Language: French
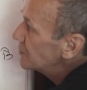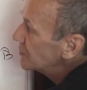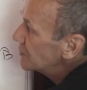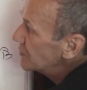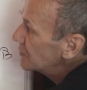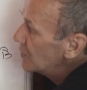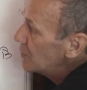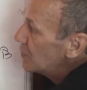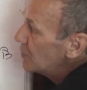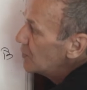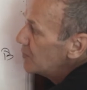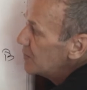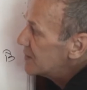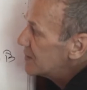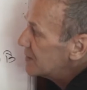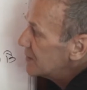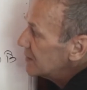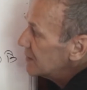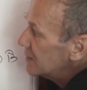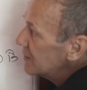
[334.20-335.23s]
e
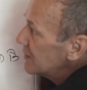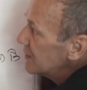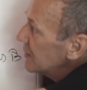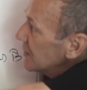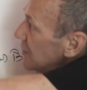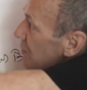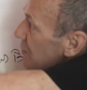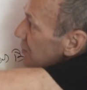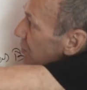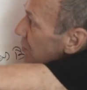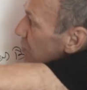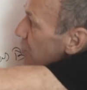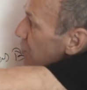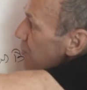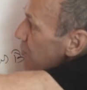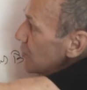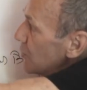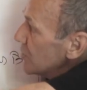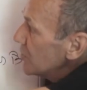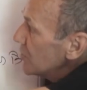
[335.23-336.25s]
BC. Donc le
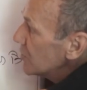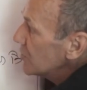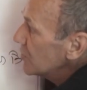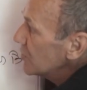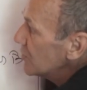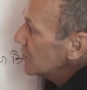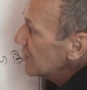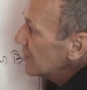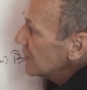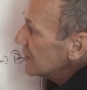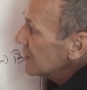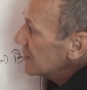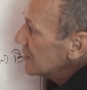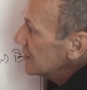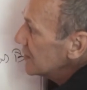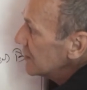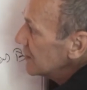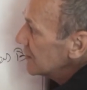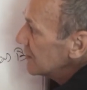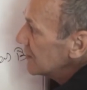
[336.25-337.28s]
projeteur orthogonal ici.
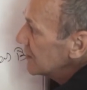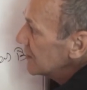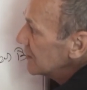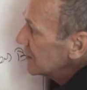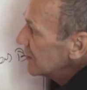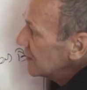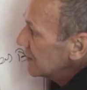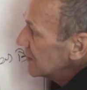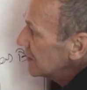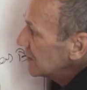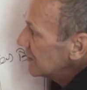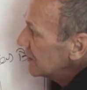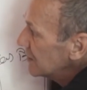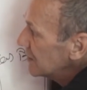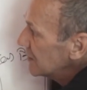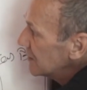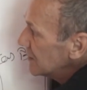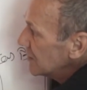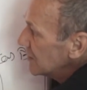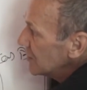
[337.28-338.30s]

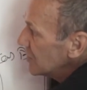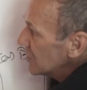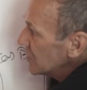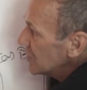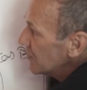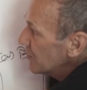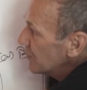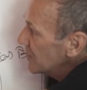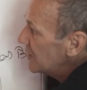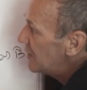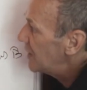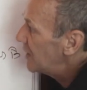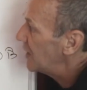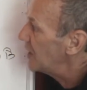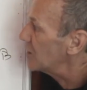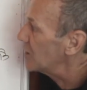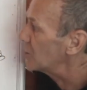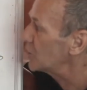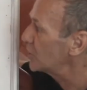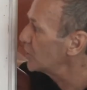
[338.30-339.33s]
J'appelle
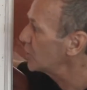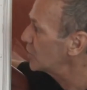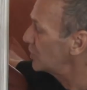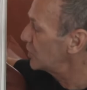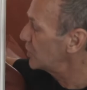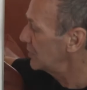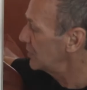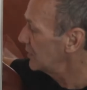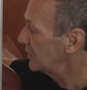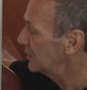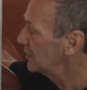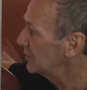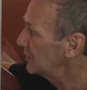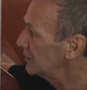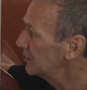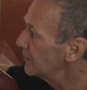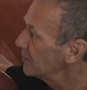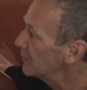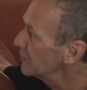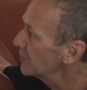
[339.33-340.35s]
H.
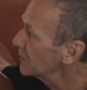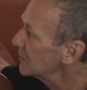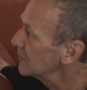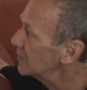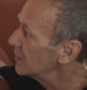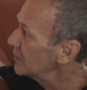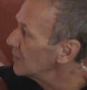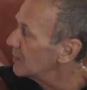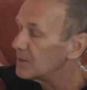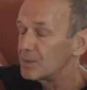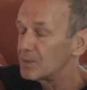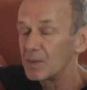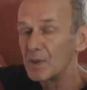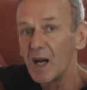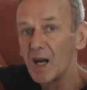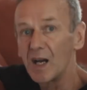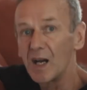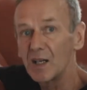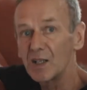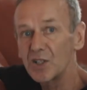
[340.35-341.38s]

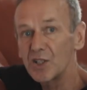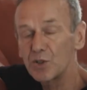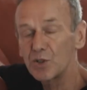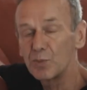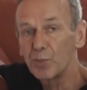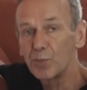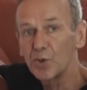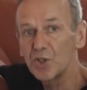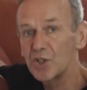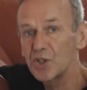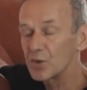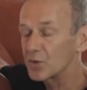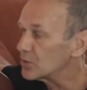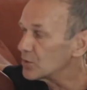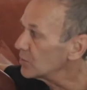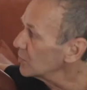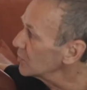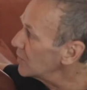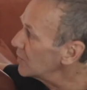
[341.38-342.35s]
H, projecteur orthogonal